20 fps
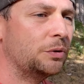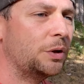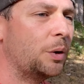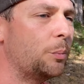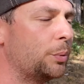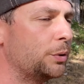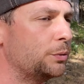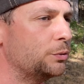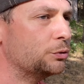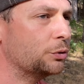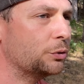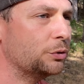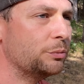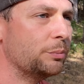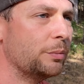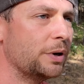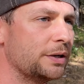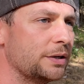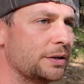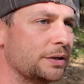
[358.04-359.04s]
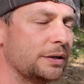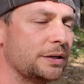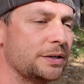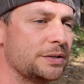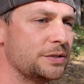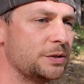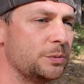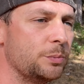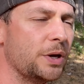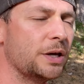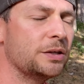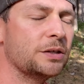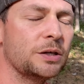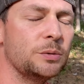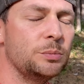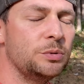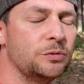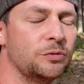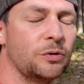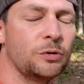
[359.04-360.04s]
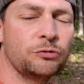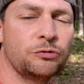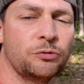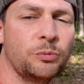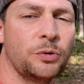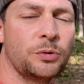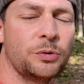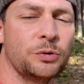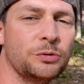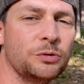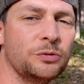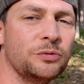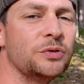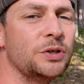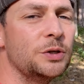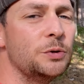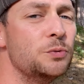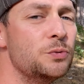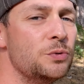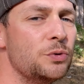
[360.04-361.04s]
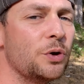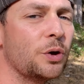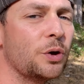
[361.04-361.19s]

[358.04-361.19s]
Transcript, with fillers: n'a pas eu trop de mal à s'y mettre. Et puis franchement, quand on fait une